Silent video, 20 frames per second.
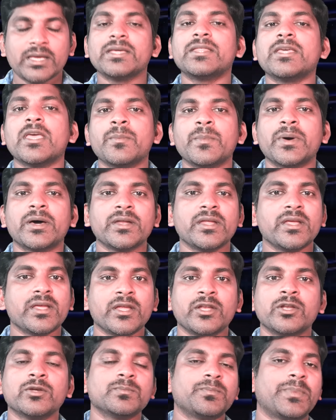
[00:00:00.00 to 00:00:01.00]
இதே மாதிரி
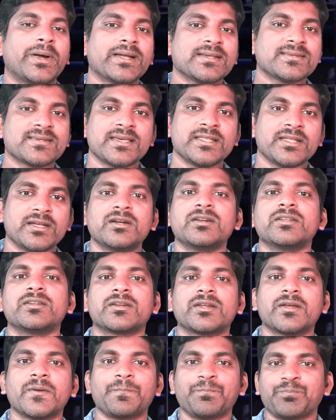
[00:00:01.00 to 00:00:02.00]
இன்னும் பல செய்திகள்
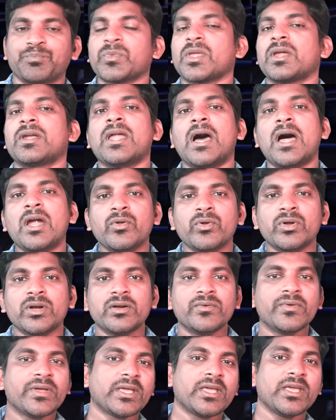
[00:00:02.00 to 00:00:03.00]
இருக்குது நான்
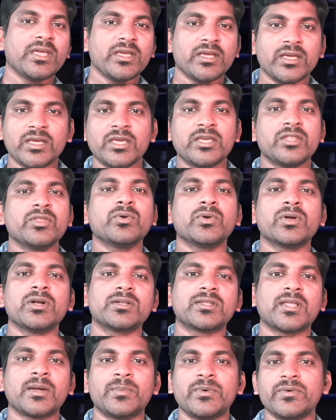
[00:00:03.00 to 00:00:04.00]
உங்கள் விக்கி இது
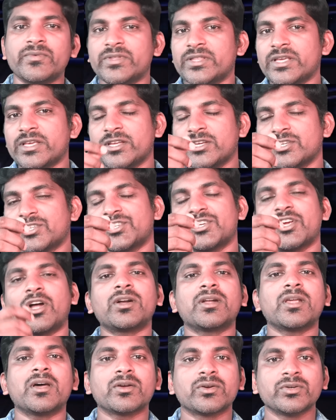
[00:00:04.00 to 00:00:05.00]
உங்கள் தமிழ் விதை
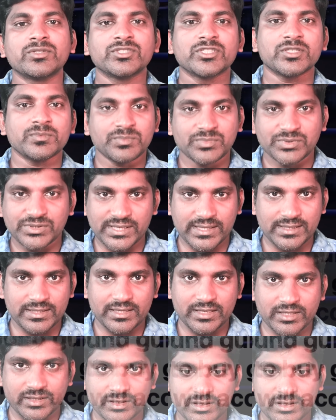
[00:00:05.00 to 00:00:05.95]
ஷார்ட்டாக கொஞ்சம் செய்திகள்